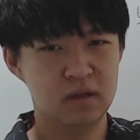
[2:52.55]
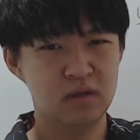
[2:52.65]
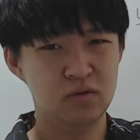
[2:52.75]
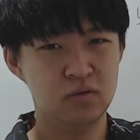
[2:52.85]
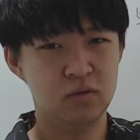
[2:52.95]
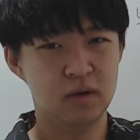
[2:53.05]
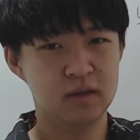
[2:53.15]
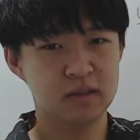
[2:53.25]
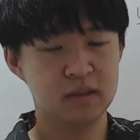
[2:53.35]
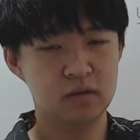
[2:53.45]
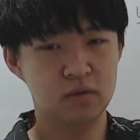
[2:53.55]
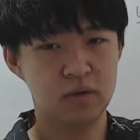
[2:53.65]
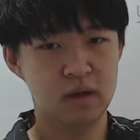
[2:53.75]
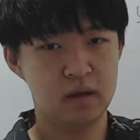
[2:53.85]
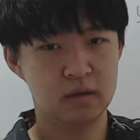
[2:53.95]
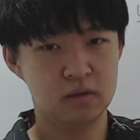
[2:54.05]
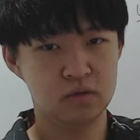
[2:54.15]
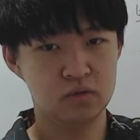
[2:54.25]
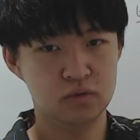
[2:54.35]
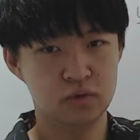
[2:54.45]
힌두교가 이제 인도의
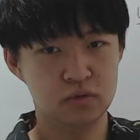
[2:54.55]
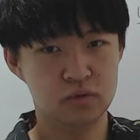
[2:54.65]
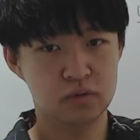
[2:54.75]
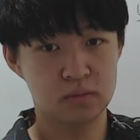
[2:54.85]
그 주요